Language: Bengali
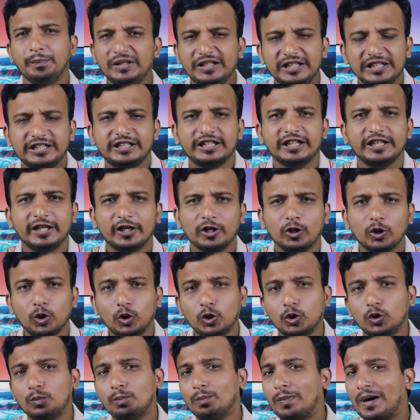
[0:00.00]
বিদেশে
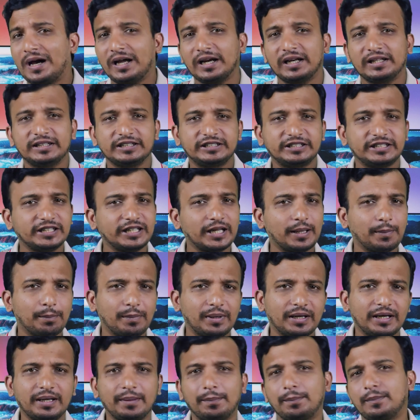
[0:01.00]
গেলেও বাংলাদেশের
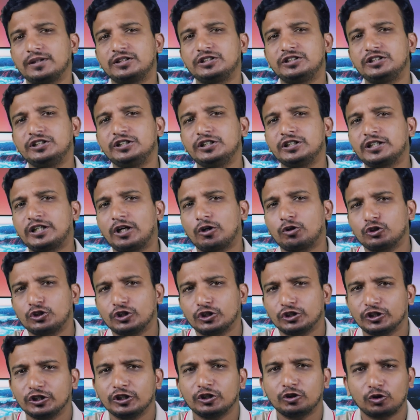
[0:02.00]
নাম্বারে আপনি কারোর
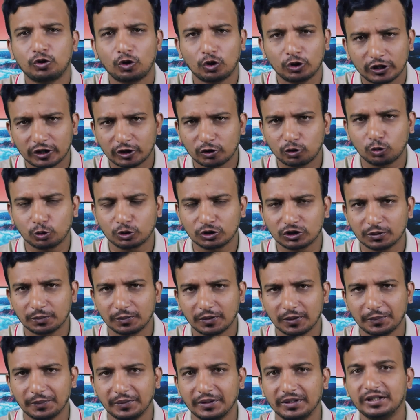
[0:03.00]
সাথে কন্ট্যাক্ট করতে
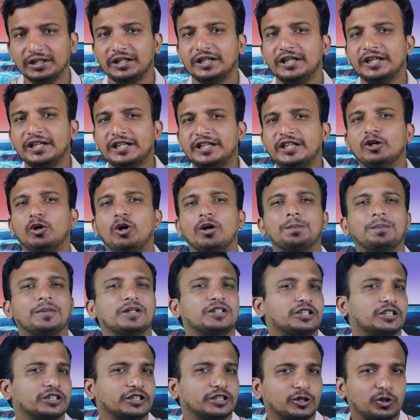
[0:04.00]
পারবেন কেউ
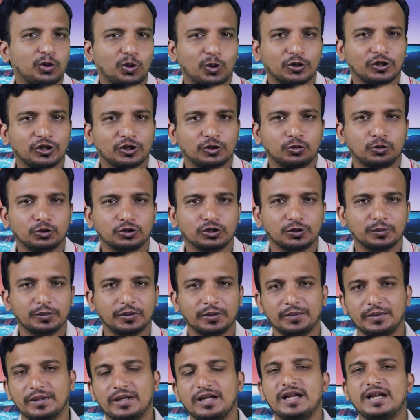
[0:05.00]
আপনার সাথে কন্ট্যাক্ট করতে
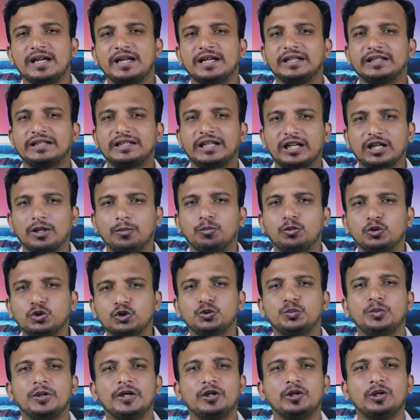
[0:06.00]
পারবেন তারা
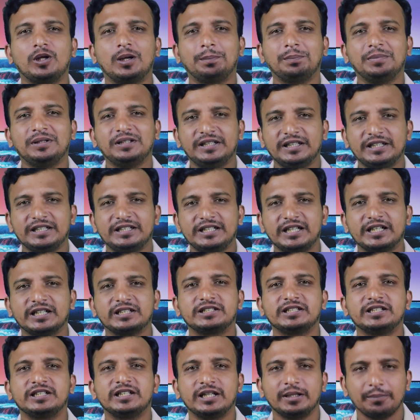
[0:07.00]
বুঝবেন আপনি দেশে
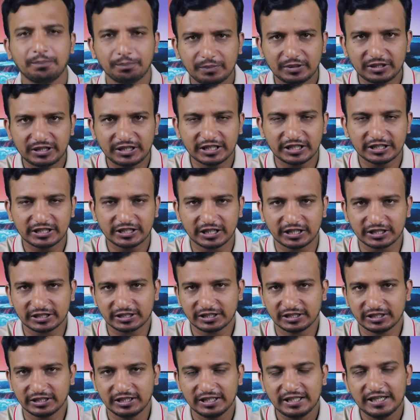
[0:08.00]
আছেন না বিদেশে
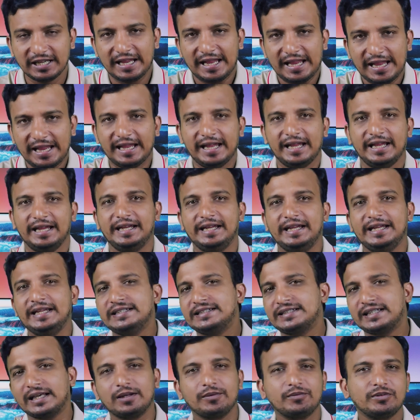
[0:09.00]
আছেন হ্যাঁ
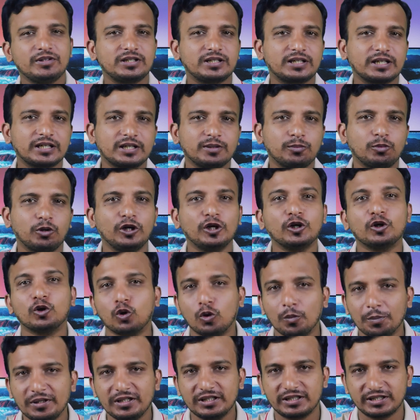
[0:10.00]
এই সার্ভিসটা কি বলে
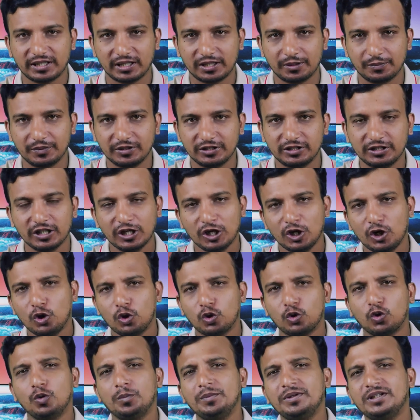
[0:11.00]
রোমিং সার্ভিস
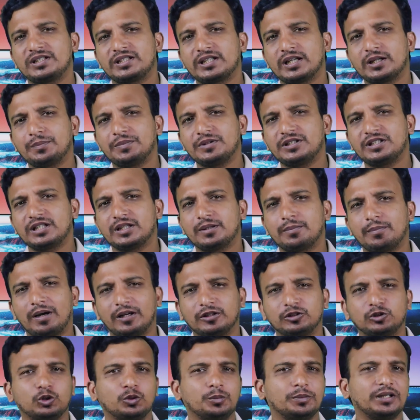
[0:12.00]
রোমিং সার্ভিসের
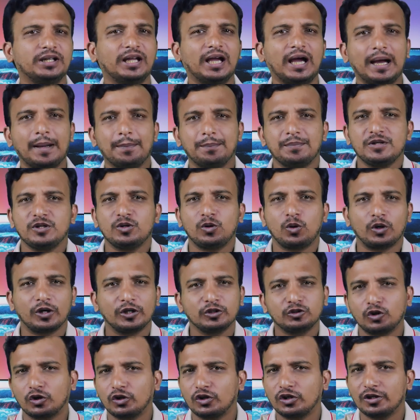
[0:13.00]
মাধ্যমে আপনি
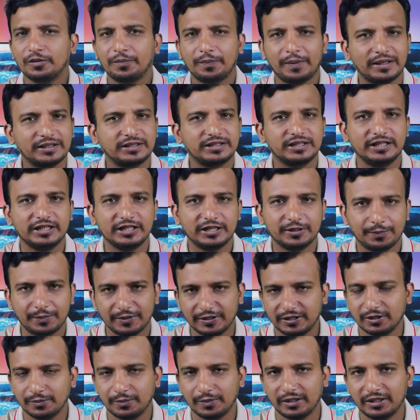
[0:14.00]
অনেক ধরনের ফ্যাসিলিটি
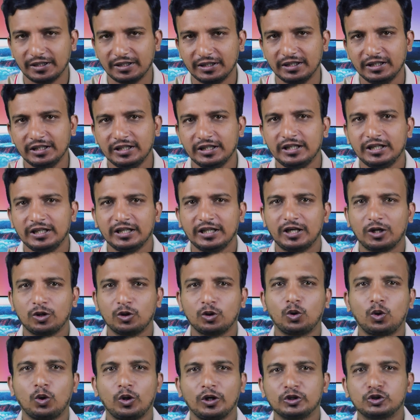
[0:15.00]
পেতে পারেন
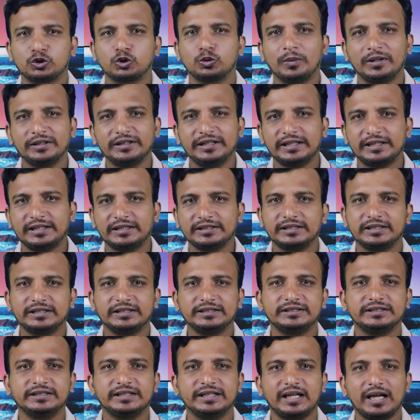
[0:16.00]
কারণ অনেক সময় দেখা
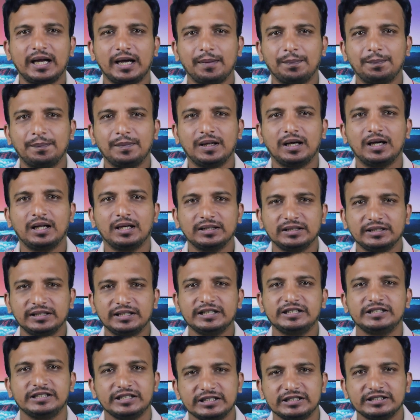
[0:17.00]
যায় যে আপনার
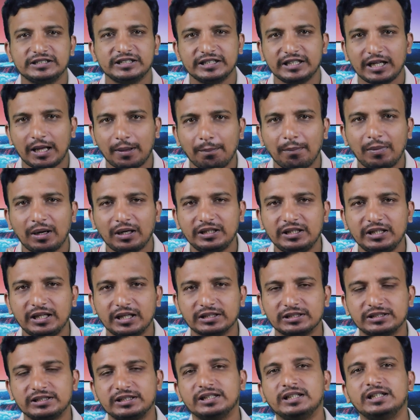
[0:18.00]
দেশে যে নাম্বারটি
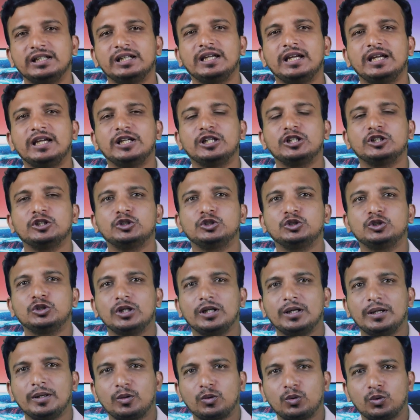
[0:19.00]
আছে
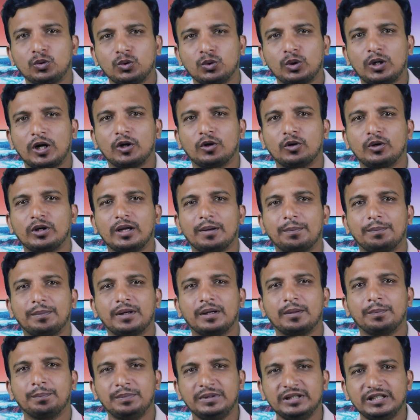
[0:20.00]
কোনো কারণে
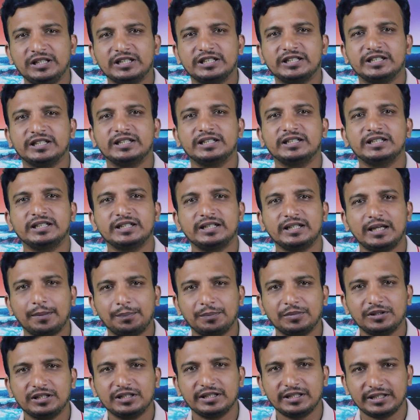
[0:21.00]
আপনার বিদেশে
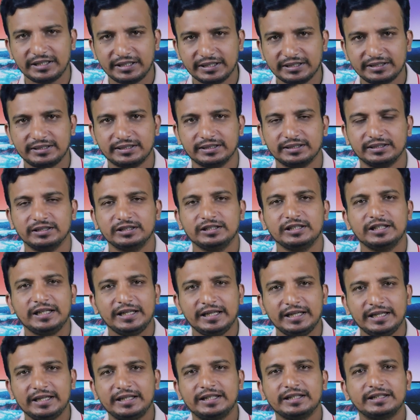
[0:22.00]
আপনি গেছেন
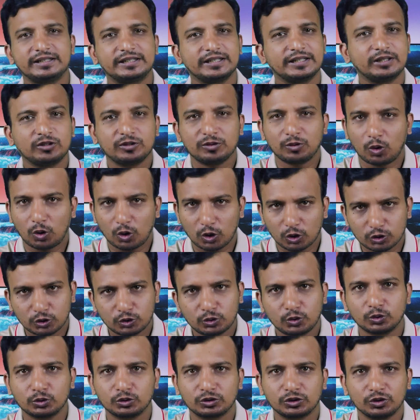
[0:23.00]
এক্ষেত্রে হজ
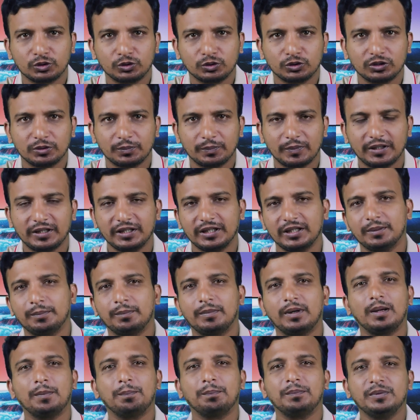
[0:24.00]
করতে হতে পারে
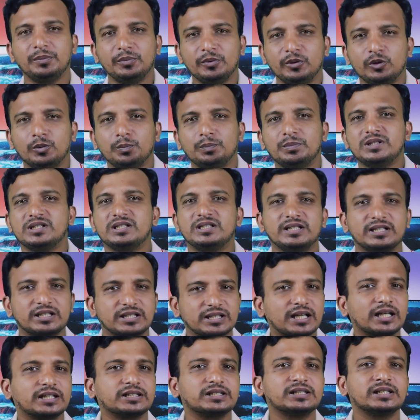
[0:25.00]
বা বিভিন্ন
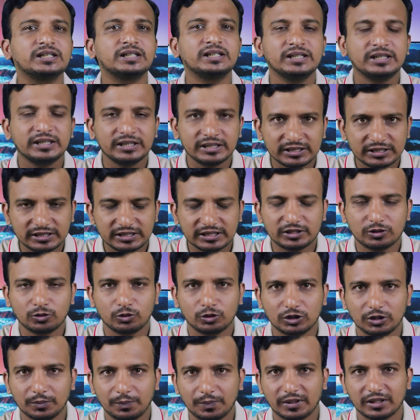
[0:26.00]
বিজনেস কাজে যেতে
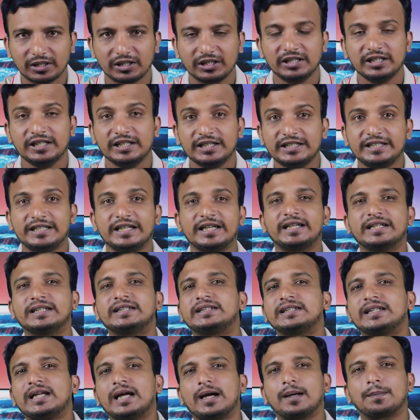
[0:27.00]
হতে পারে
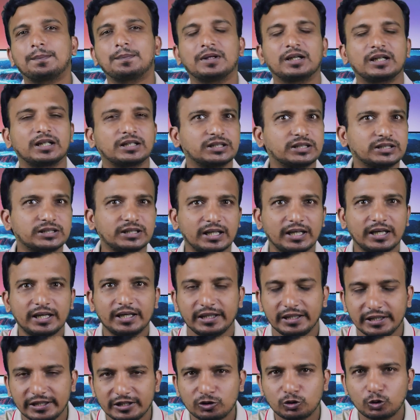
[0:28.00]
সেক্ষেত্রে আপনার কাছে যারা
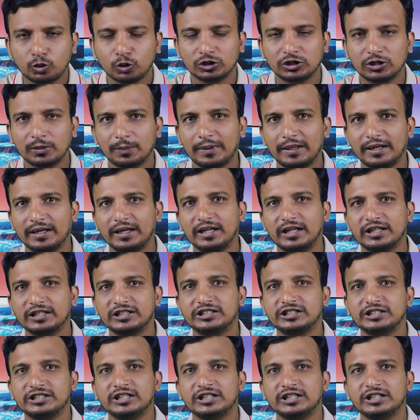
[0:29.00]
রিস্ক করতে পারে না